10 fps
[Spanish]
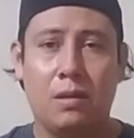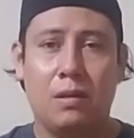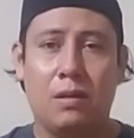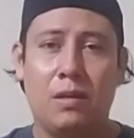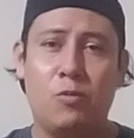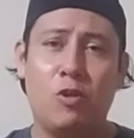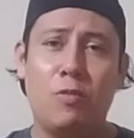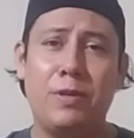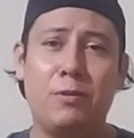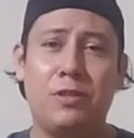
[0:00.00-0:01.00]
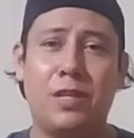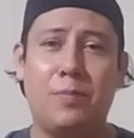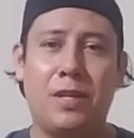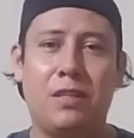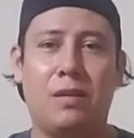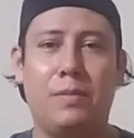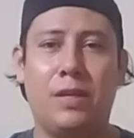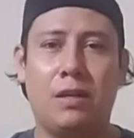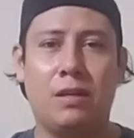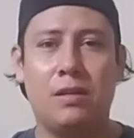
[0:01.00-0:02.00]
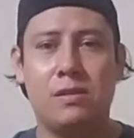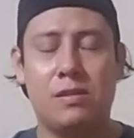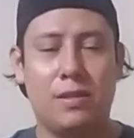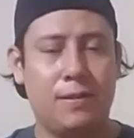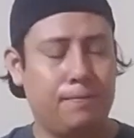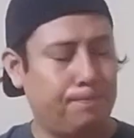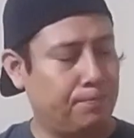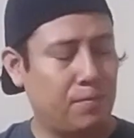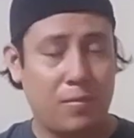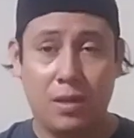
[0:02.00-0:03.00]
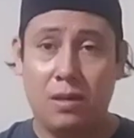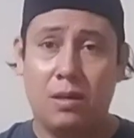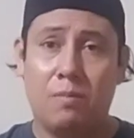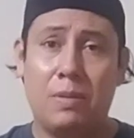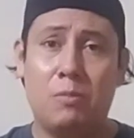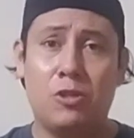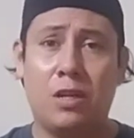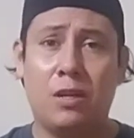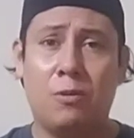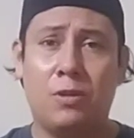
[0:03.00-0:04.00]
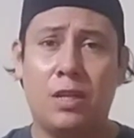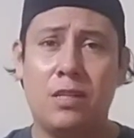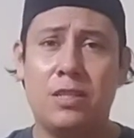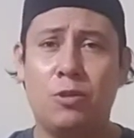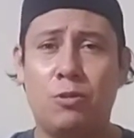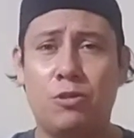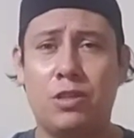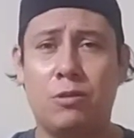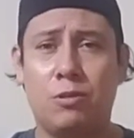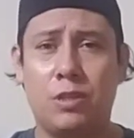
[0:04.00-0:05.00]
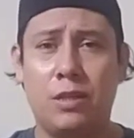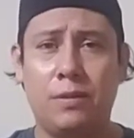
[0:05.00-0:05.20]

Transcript: Y bueno amigos, ya para terminar, este, vamos a recordar al señor José José.